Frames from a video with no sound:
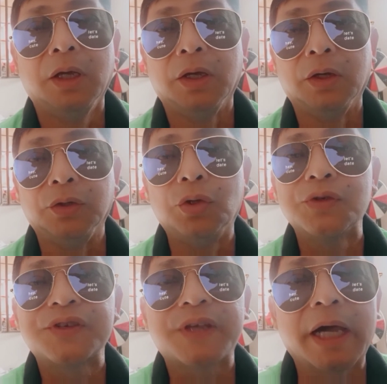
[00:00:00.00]
Doon
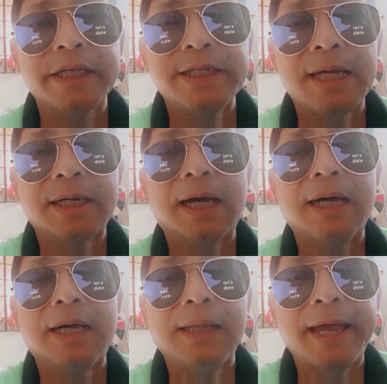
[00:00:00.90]
sa kanyang uh,
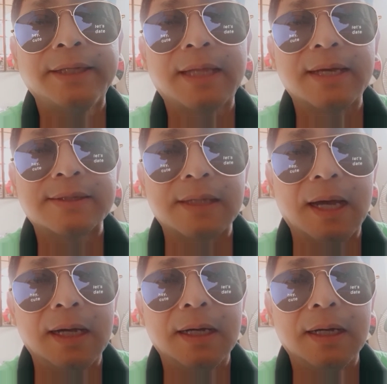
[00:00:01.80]
latest
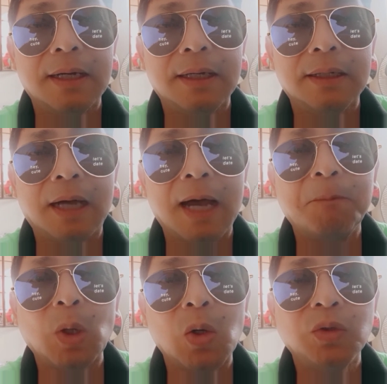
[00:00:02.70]
uh,
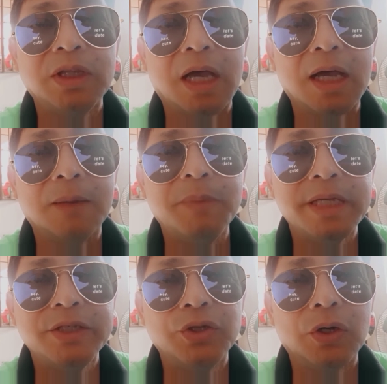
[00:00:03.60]
upload na
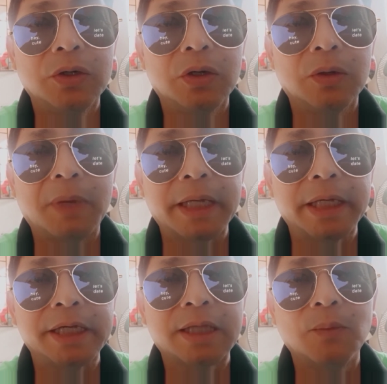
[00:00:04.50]
video,
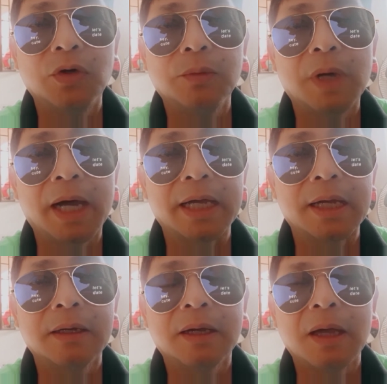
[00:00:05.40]
makikita mo mga
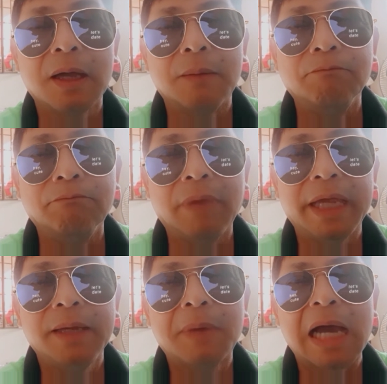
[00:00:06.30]
may
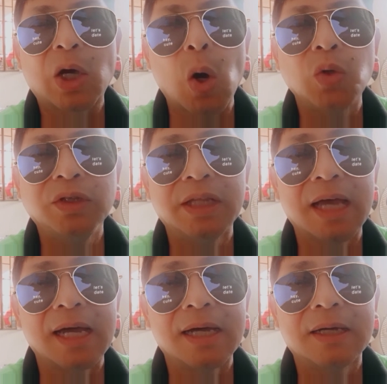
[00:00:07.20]
mga code
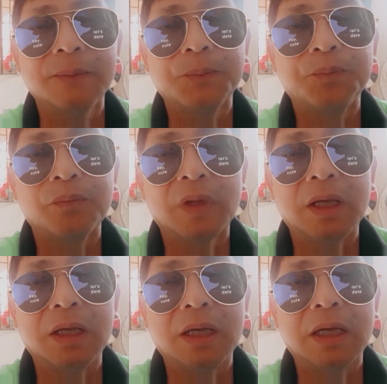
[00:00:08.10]
na
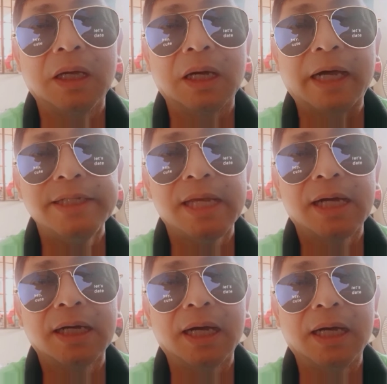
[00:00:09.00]

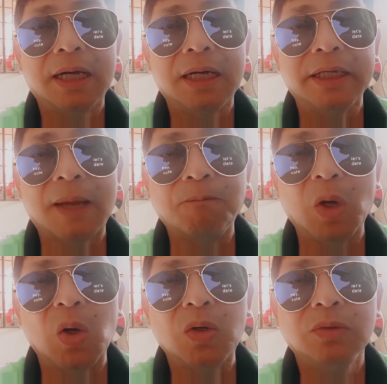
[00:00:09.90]
kanyang uh,
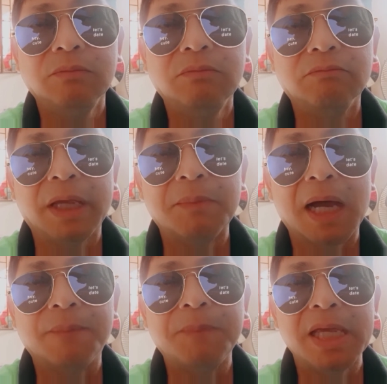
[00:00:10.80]
in-upload. May mga
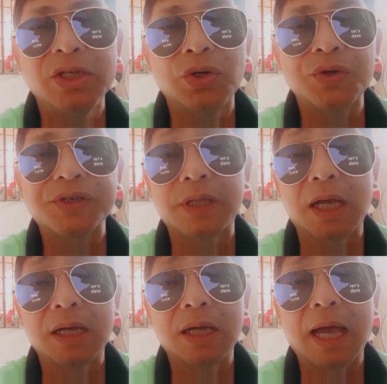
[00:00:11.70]
figures
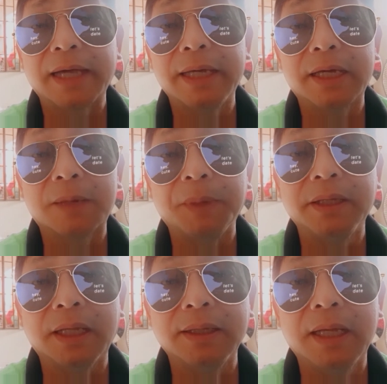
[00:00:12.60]
na ang hirap
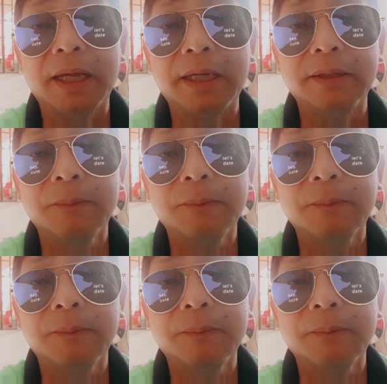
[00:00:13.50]
intindihin